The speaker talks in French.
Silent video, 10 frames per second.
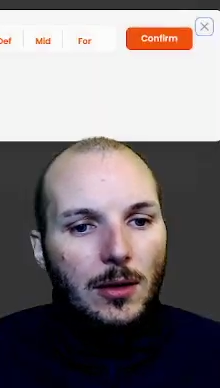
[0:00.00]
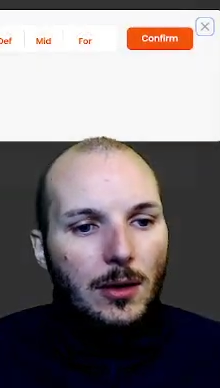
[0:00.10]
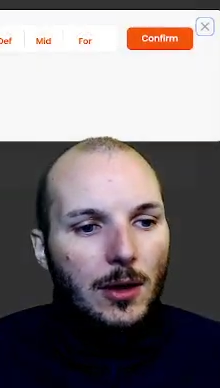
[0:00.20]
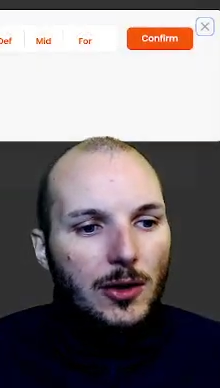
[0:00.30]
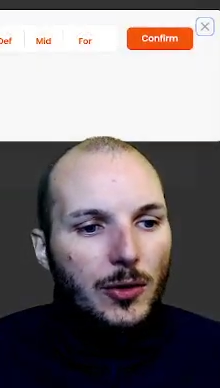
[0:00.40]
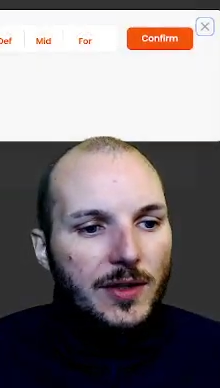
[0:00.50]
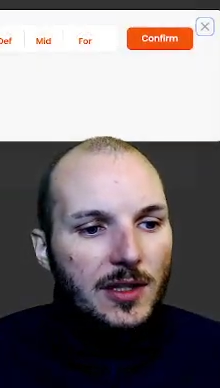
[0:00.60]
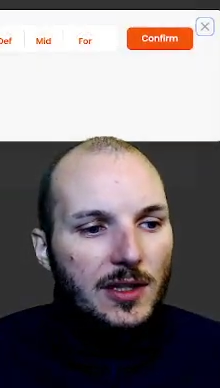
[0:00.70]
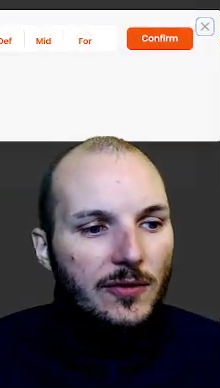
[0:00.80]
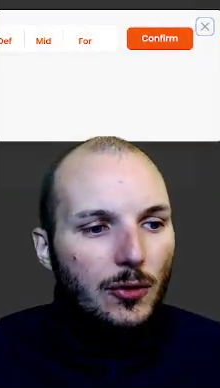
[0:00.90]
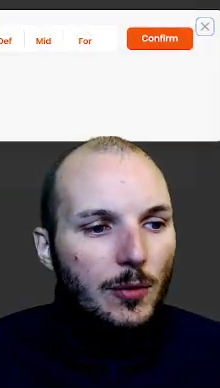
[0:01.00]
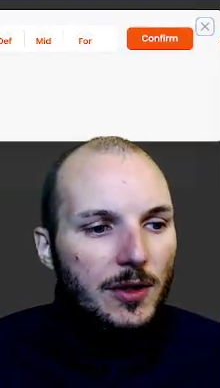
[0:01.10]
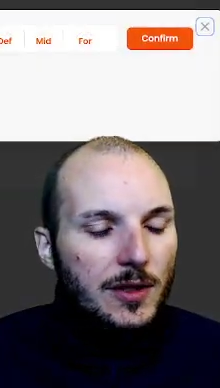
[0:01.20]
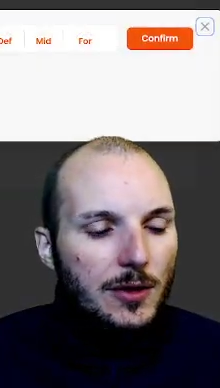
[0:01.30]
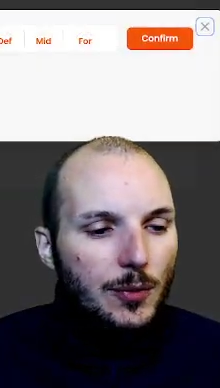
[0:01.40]
à quoi ça équivaut.
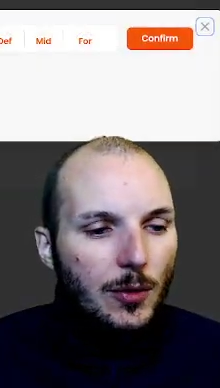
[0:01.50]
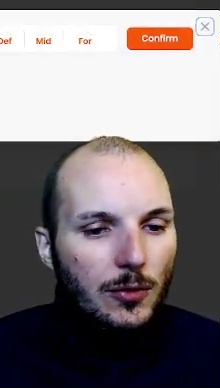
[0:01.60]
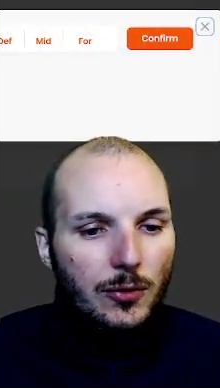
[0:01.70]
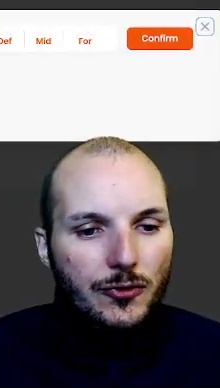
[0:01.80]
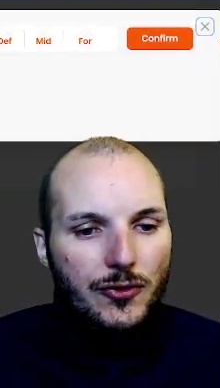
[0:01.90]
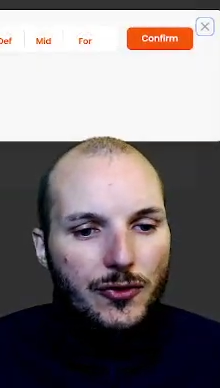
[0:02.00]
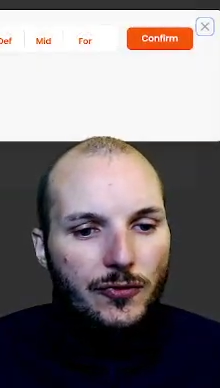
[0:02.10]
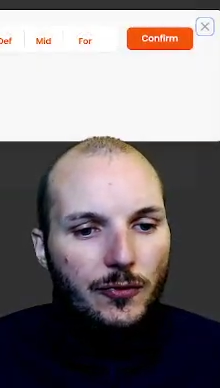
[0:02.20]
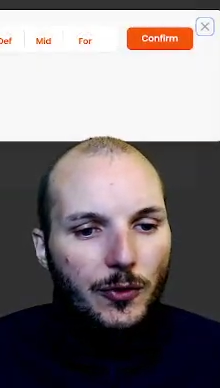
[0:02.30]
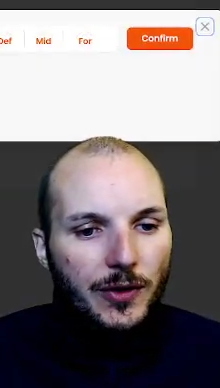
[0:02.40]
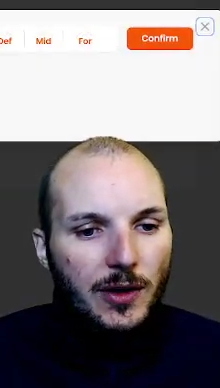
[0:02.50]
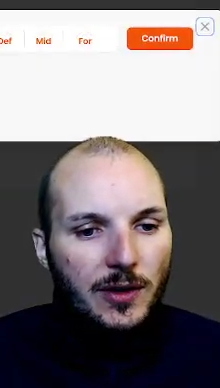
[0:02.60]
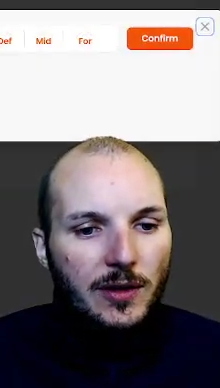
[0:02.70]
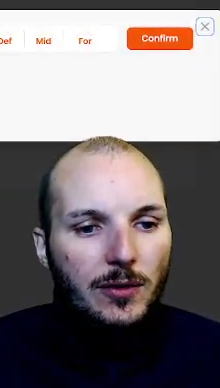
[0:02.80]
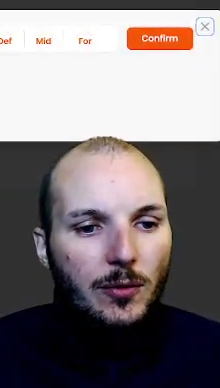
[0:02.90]
Bah, si je prends, je vais juste vous montrer
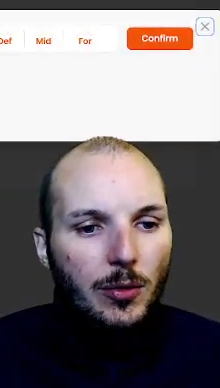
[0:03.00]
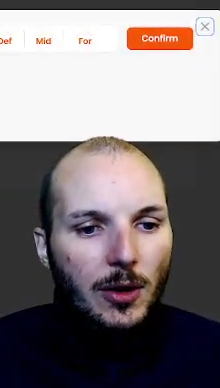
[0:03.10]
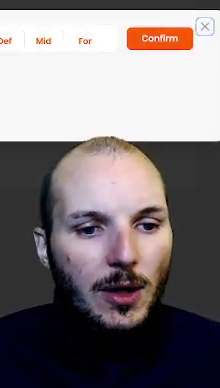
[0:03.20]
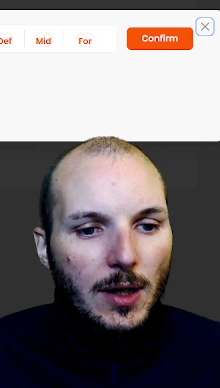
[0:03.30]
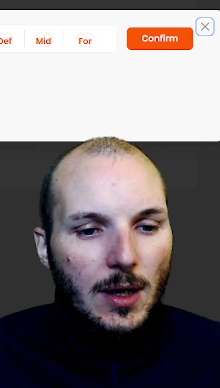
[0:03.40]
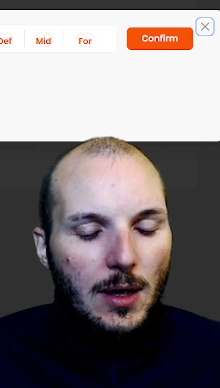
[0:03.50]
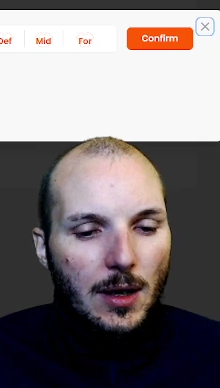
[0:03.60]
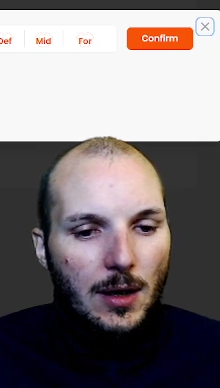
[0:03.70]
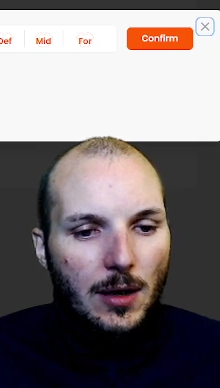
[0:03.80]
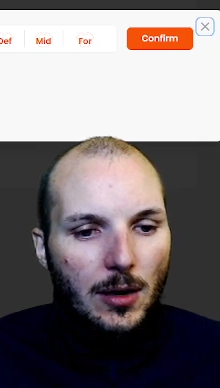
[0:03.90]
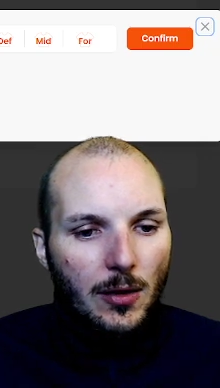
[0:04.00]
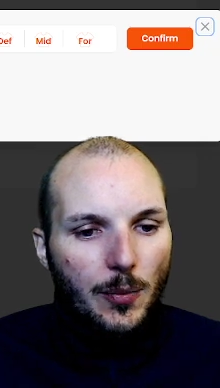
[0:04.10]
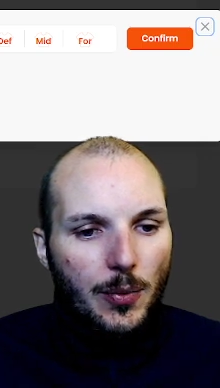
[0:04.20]
un exemple. Hop,